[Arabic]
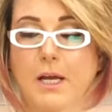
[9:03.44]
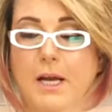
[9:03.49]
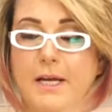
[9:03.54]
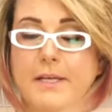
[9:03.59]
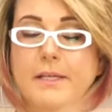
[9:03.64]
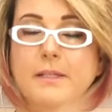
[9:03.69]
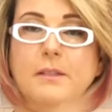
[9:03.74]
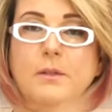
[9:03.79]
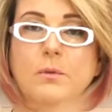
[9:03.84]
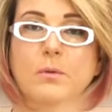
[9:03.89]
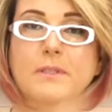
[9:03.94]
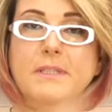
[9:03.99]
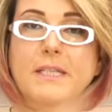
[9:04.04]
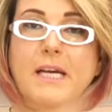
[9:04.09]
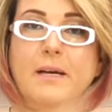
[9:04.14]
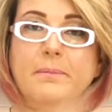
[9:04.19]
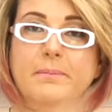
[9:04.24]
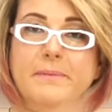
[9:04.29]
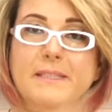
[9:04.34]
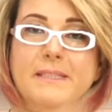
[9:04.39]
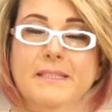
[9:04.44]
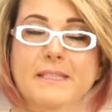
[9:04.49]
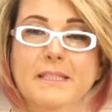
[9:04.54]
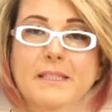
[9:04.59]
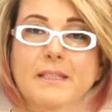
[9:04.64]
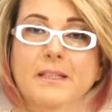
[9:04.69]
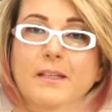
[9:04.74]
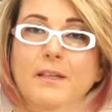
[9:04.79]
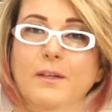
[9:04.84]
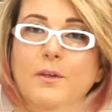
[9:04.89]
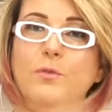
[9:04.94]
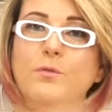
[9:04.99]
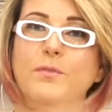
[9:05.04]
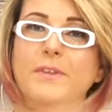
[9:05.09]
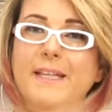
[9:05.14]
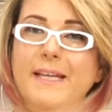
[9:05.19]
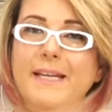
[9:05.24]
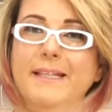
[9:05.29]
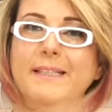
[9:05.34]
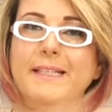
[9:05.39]
انا دلوقتي هبتدي في
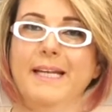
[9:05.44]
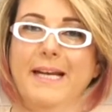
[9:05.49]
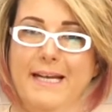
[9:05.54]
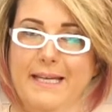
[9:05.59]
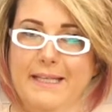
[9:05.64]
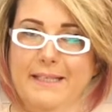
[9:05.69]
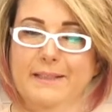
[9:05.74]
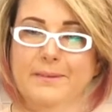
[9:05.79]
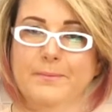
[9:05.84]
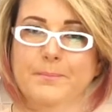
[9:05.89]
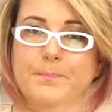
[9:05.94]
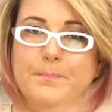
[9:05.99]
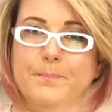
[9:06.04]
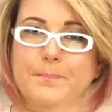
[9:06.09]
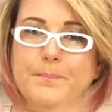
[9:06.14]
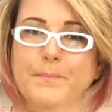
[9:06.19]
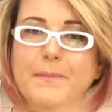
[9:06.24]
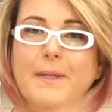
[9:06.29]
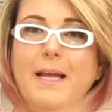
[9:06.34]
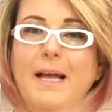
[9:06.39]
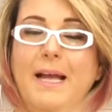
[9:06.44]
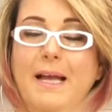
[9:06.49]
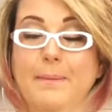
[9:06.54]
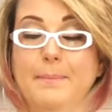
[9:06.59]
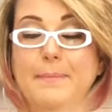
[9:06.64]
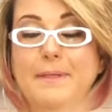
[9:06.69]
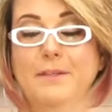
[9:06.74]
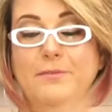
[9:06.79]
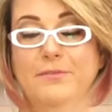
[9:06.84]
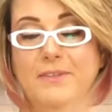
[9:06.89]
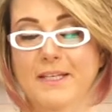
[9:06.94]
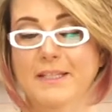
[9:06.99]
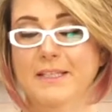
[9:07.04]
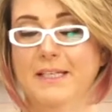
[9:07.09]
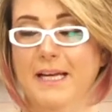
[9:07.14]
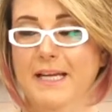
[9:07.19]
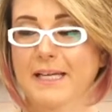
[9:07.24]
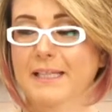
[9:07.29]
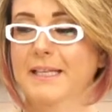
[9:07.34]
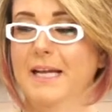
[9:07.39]
تاني حاجه هعمل ايه في تاني
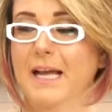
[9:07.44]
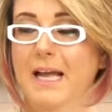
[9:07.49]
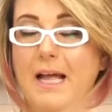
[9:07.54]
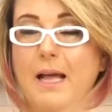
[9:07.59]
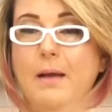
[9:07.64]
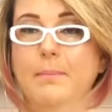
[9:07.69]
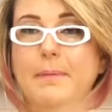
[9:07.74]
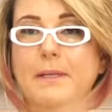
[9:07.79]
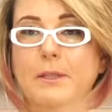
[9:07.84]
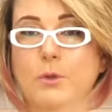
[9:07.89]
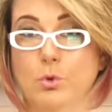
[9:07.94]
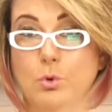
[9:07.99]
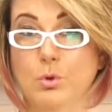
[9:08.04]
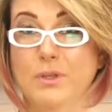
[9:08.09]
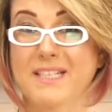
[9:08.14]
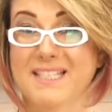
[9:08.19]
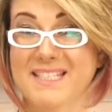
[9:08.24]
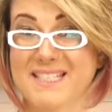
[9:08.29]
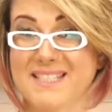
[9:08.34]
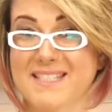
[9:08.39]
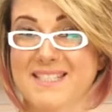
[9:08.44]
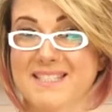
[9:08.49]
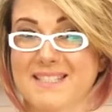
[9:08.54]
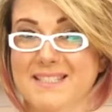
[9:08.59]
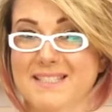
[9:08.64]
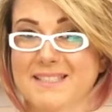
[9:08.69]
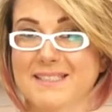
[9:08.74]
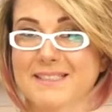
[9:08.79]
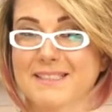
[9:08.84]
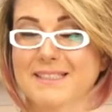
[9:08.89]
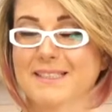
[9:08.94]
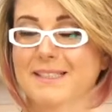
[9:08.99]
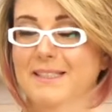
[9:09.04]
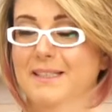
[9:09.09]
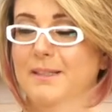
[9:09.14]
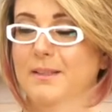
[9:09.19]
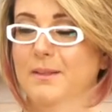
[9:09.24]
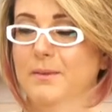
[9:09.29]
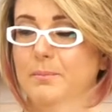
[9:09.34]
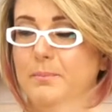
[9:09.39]
حاجه هعمل كوكيز
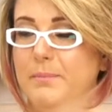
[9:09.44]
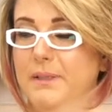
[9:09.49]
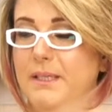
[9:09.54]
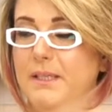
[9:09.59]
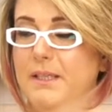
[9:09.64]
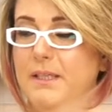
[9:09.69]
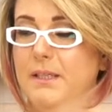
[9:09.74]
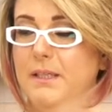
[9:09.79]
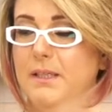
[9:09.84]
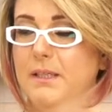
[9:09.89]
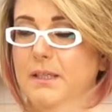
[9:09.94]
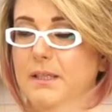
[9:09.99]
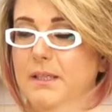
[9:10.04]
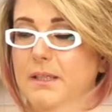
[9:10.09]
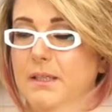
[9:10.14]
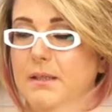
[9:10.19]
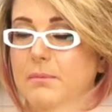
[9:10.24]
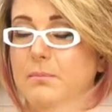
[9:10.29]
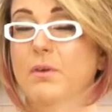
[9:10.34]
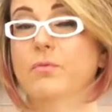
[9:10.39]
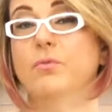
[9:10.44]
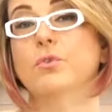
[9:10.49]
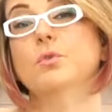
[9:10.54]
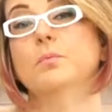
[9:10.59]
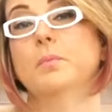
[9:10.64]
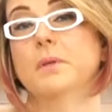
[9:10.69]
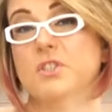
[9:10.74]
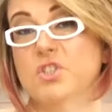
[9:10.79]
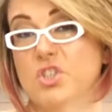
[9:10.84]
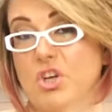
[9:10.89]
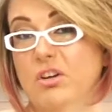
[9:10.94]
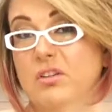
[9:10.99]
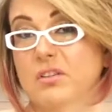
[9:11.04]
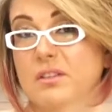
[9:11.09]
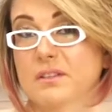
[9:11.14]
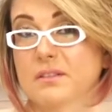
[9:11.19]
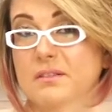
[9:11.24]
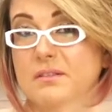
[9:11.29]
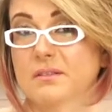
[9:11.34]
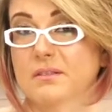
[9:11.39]
بال مفروض
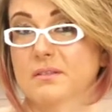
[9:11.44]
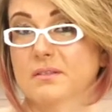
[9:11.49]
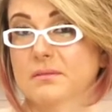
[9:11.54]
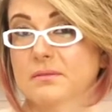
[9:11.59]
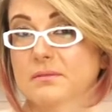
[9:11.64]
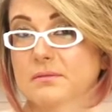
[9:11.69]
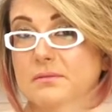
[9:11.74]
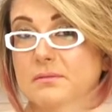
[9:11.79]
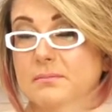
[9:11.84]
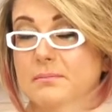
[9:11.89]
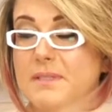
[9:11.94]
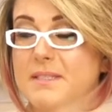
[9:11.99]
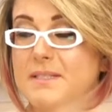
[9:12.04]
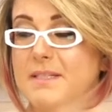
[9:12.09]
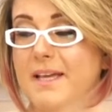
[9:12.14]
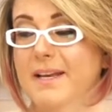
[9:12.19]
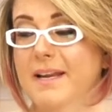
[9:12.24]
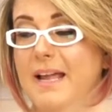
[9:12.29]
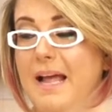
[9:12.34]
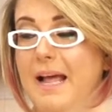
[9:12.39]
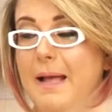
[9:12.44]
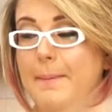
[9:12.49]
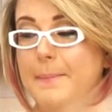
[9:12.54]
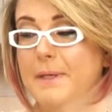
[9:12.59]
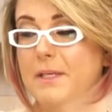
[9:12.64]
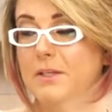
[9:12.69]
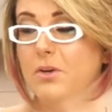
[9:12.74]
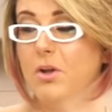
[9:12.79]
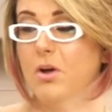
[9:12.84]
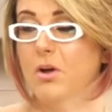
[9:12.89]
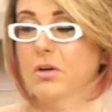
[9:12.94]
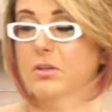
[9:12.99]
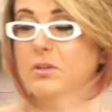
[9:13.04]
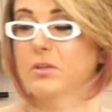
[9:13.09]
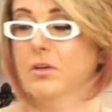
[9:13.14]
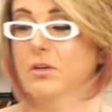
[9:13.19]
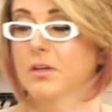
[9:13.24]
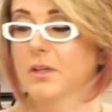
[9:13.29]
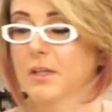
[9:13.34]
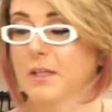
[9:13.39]
بالشوكلت بس انا هعمل
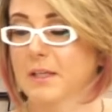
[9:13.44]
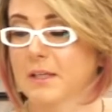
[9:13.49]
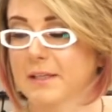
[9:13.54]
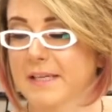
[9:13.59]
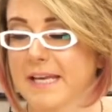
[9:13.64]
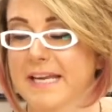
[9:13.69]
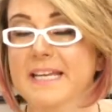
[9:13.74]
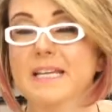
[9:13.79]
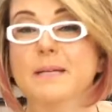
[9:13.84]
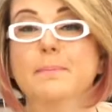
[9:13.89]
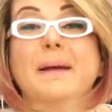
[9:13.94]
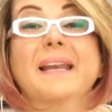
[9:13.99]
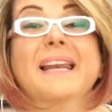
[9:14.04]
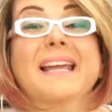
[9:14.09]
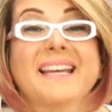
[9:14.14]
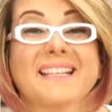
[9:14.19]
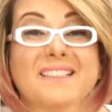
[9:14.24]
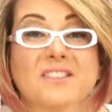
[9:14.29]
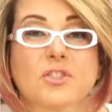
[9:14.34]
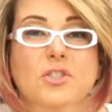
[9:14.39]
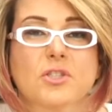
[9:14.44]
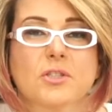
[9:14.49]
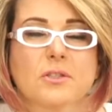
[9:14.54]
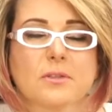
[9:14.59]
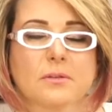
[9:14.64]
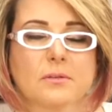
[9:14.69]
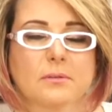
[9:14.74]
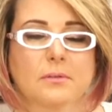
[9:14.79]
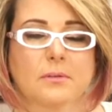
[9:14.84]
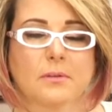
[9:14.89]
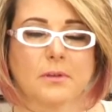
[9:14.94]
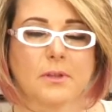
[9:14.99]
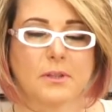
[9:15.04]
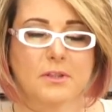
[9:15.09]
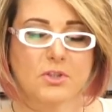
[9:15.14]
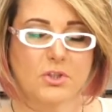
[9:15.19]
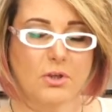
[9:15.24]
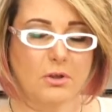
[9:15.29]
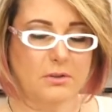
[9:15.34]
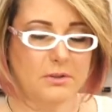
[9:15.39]
النهارده لاني ما لقيتش
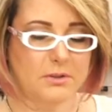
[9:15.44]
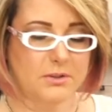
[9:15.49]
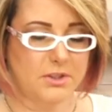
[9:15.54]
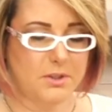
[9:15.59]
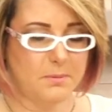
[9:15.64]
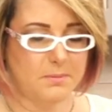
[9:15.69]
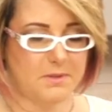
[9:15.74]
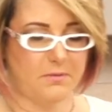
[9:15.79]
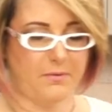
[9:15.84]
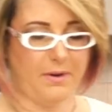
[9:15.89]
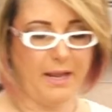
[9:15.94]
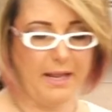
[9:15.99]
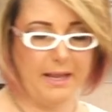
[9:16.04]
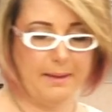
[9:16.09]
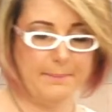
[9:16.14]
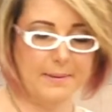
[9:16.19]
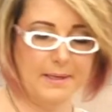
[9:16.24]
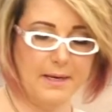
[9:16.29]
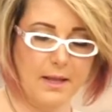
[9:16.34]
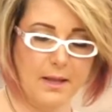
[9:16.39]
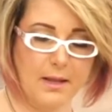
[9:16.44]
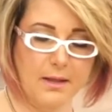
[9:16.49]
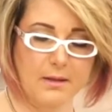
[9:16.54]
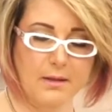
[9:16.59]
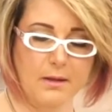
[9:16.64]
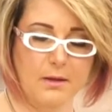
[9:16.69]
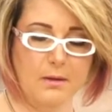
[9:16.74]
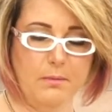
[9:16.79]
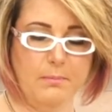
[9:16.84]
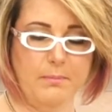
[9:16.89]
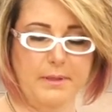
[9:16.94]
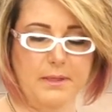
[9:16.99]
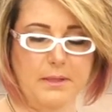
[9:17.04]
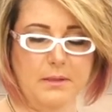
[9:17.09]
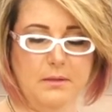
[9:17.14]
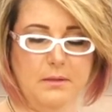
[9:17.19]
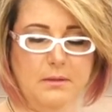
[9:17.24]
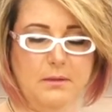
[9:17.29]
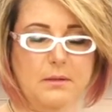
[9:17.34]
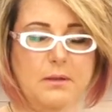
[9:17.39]
الشوكلت شيبس فهعملها
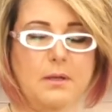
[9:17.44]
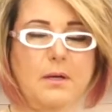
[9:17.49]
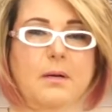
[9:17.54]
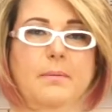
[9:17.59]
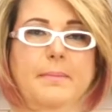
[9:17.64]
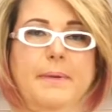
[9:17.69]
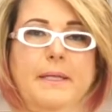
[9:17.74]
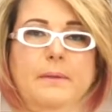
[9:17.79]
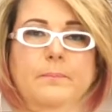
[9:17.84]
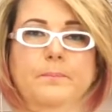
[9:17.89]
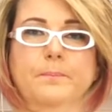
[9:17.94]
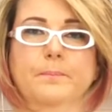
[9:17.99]
بالكراميل